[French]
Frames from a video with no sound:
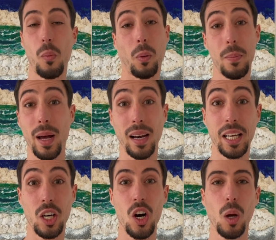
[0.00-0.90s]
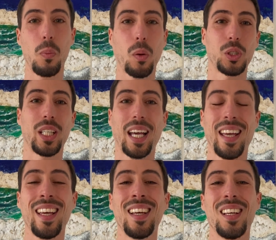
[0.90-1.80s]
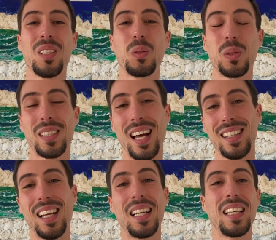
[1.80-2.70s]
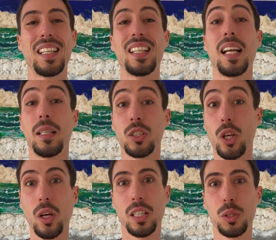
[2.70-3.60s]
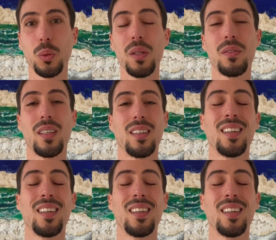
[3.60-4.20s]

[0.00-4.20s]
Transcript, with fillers: On prépare les corps pour générer tout ça dans les, heures qui suivent.